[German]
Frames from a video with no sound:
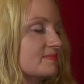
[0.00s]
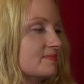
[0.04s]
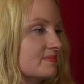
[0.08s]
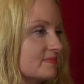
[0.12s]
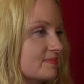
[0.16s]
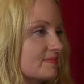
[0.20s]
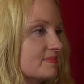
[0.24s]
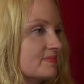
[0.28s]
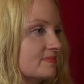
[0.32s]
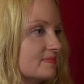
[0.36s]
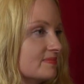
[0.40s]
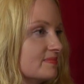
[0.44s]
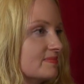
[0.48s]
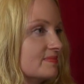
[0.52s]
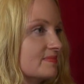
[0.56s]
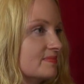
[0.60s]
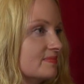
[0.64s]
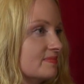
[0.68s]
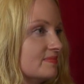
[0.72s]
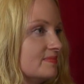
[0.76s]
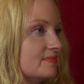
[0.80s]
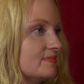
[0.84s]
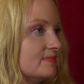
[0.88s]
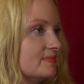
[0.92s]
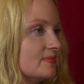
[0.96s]
Hm.
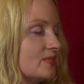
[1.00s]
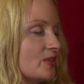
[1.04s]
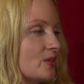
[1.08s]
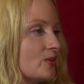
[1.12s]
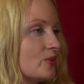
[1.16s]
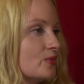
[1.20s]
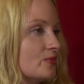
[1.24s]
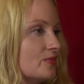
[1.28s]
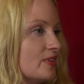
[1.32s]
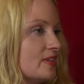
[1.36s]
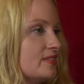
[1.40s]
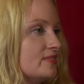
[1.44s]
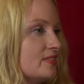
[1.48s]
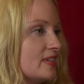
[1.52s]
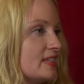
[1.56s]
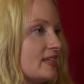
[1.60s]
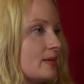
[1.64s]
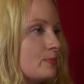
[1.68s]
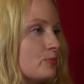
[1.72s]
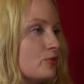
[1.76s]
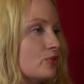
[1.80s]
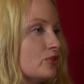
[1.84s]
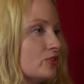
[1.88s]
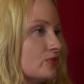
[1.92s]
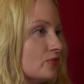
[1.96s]
Und wann war der
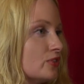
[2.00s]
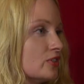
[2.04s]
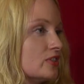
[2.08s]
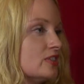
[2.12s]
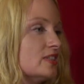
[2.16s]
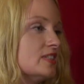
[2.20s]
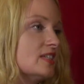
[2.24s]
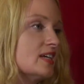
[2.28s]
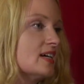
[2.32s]
Punkt wirklich